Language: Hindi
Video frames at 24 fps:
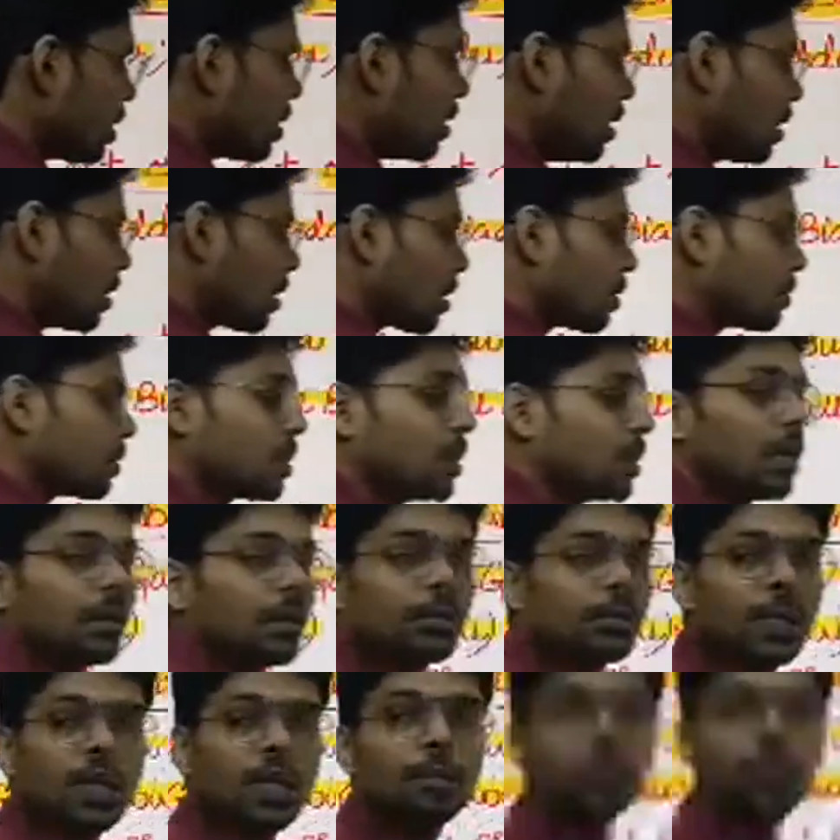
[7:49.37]
कि ये
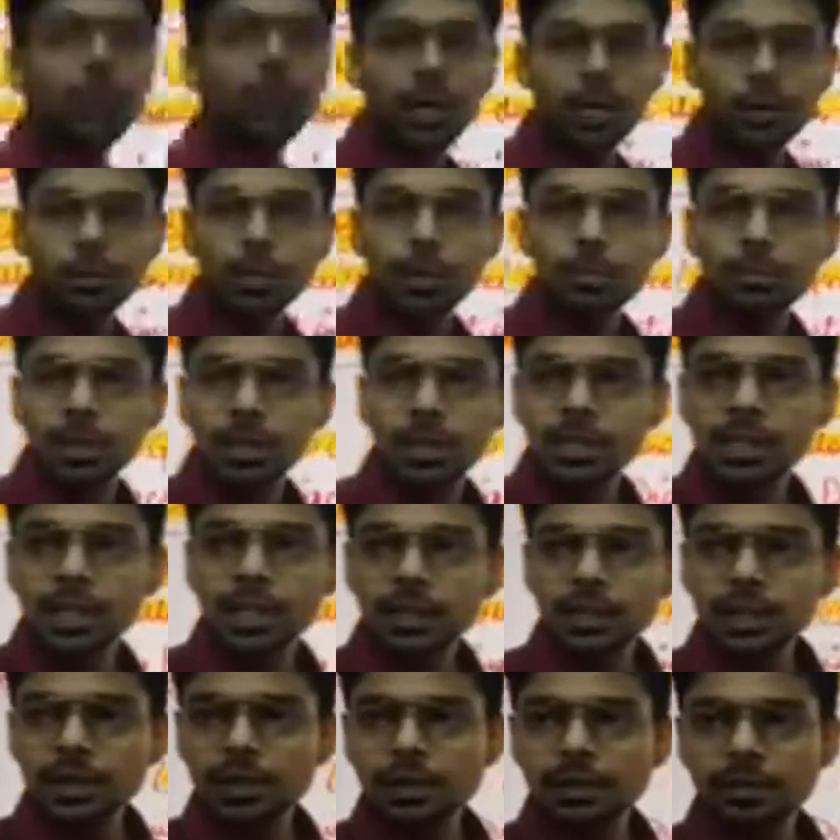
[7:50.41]
हमारे ब्लड में मिल
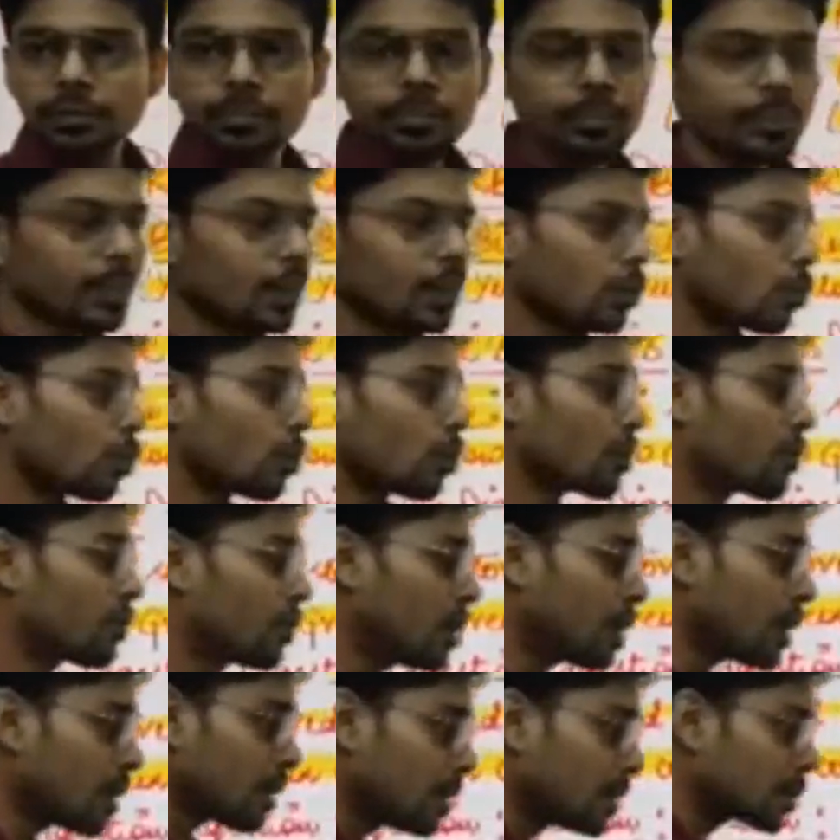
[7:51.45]
जाता है और
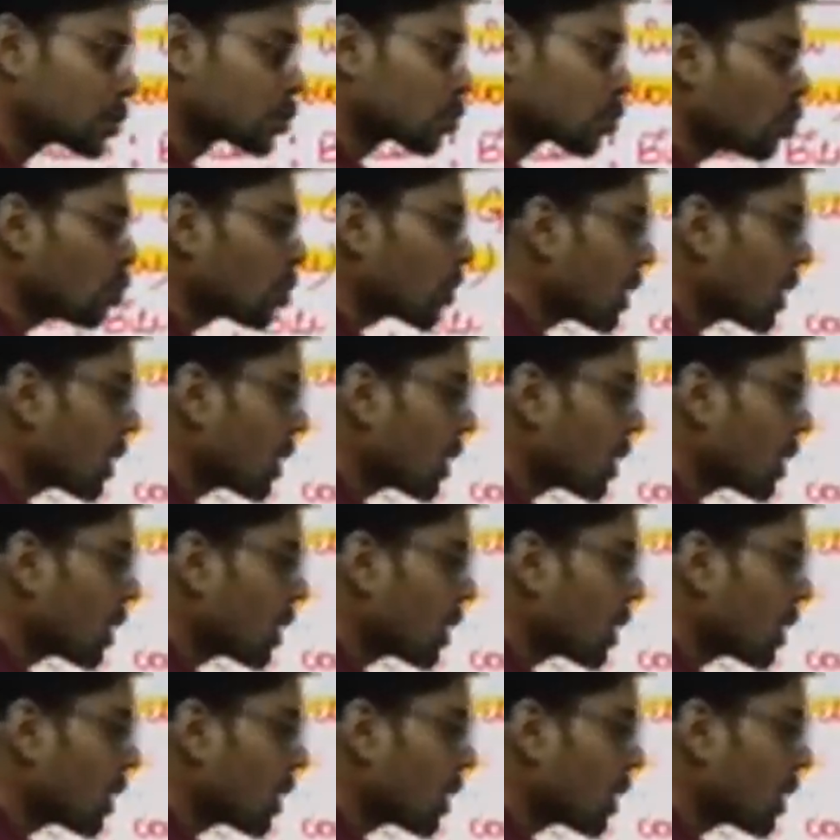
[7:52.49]
फिर इसको